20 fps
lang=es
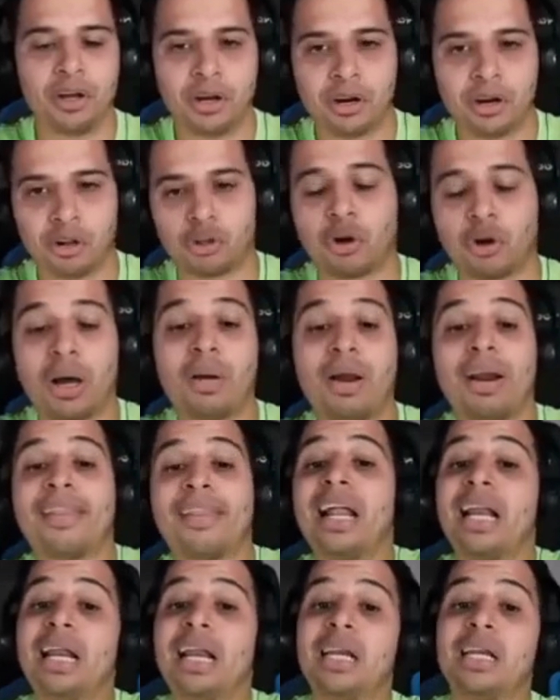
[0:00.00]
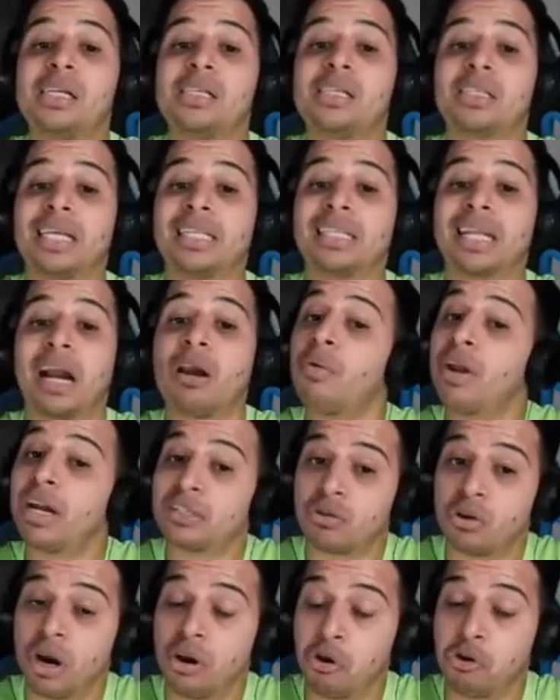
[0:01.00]
Nos toca hablar del central
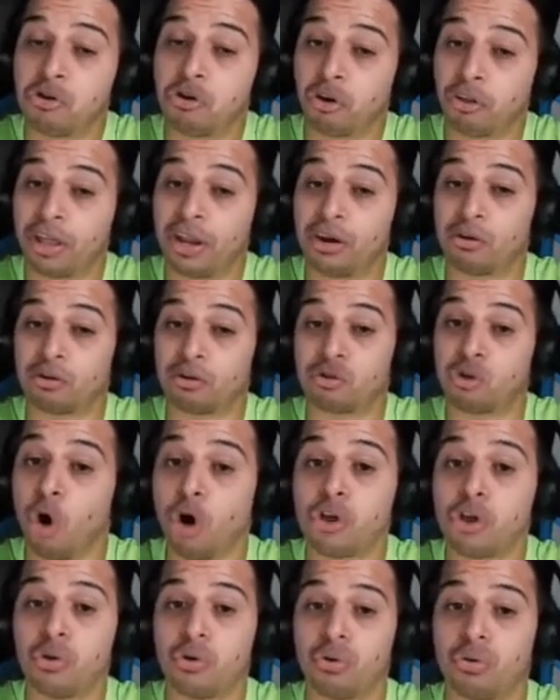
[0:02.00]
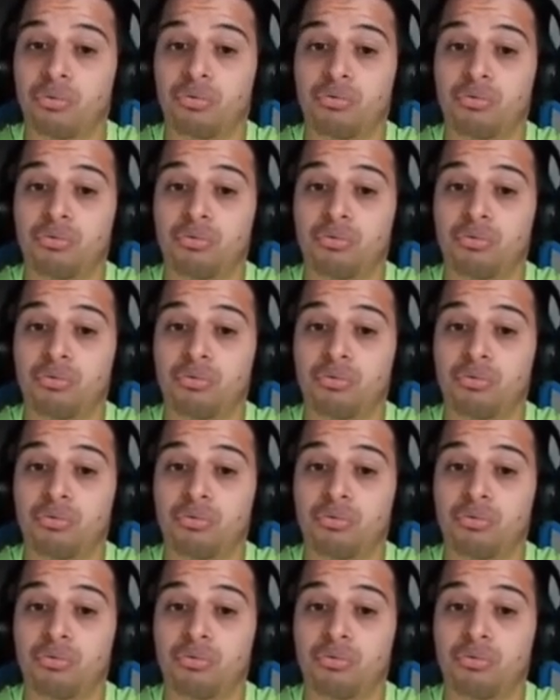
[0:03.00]
venezolano Jordan Osorio,